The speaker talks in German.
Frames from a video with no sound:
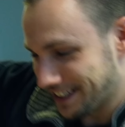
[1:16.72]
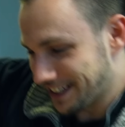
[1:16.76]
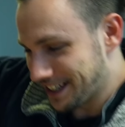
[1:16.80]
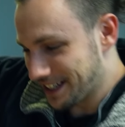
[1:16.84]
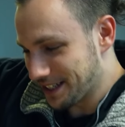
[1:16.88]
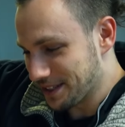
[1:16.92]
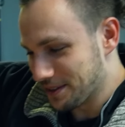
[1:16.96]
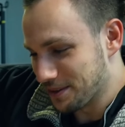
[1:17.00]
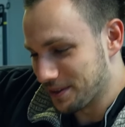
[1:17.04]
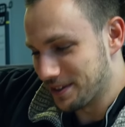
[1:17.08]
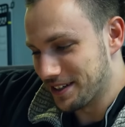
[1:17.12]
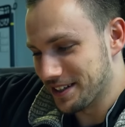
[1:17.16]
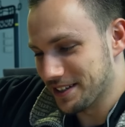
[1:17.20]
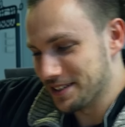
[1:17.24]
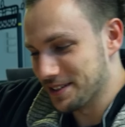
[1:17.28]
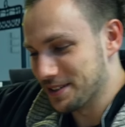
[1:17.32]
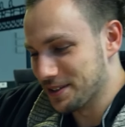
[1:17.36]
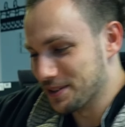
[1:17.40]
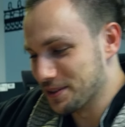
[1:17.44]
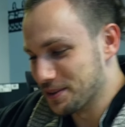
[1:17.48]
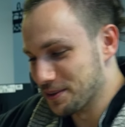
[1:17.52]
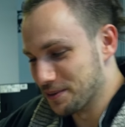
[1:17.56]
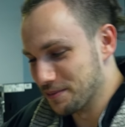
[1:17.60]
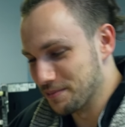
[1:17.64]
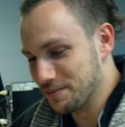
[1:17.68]
also das
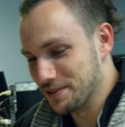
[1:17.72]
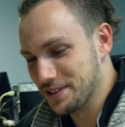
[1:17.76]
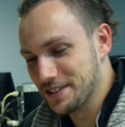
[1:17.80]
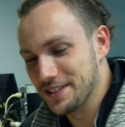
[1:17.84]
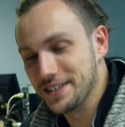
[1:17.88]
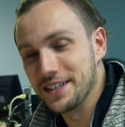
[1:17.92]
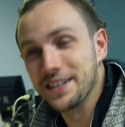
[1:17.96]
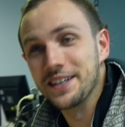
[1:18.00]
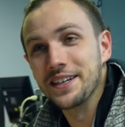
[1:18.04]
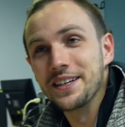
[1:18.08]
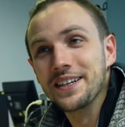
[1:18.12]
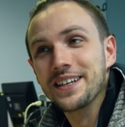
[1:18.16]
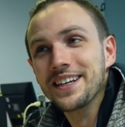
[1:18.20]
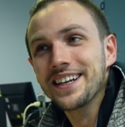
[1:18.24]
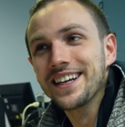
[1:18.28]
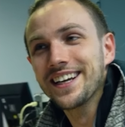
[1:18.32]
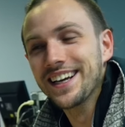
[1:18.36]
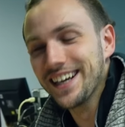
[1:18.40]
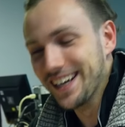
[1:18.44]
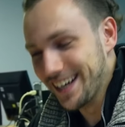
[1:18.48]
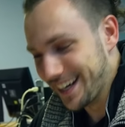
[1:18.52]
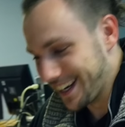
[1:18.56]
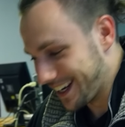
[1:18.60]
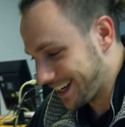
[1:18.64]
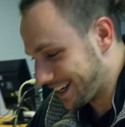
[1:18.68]
ist so ein bisschen
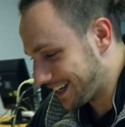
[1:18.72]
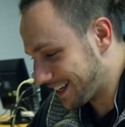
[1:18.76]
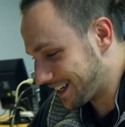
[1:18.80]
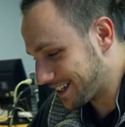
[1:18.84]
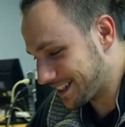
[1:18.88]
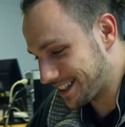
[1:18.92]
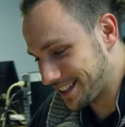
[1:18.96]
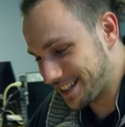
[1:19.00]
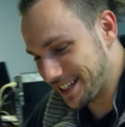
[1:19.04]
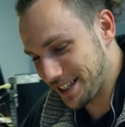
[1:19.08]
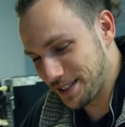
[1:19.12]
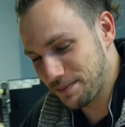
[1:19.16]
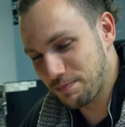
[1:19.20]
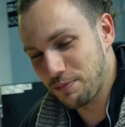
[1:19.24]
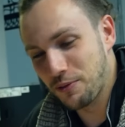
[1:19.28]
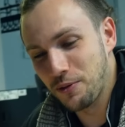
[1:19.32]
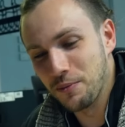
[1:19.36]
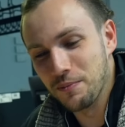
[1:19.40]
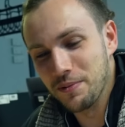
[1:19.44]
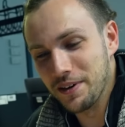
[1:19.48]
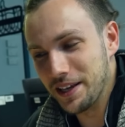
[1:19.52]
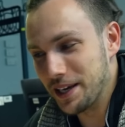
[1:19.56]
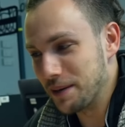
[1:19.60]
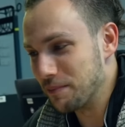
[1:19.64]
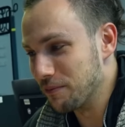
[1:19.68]
das
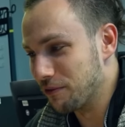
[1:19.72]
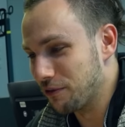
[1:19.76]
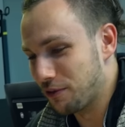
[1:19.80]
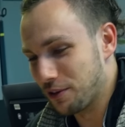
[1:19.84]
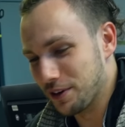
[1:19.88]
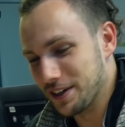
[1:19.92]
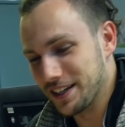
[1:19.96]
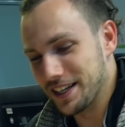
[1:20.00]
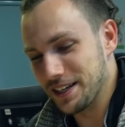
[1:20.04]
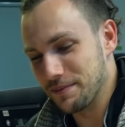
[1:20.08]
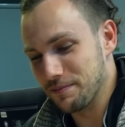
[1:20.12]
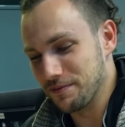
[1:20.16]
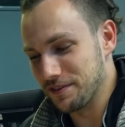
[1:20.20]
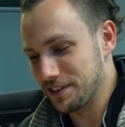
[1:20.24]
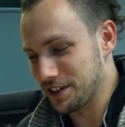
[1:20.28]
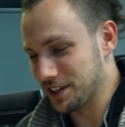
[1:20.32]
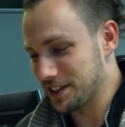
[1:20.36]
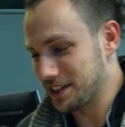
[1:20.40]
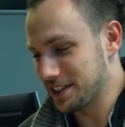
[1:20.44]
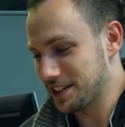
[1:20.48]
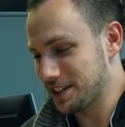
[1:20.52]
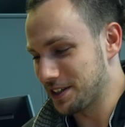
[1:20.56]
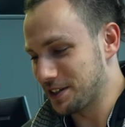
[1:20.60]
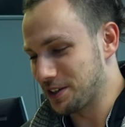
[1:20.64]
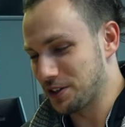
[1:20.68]
Problem, vor dem wir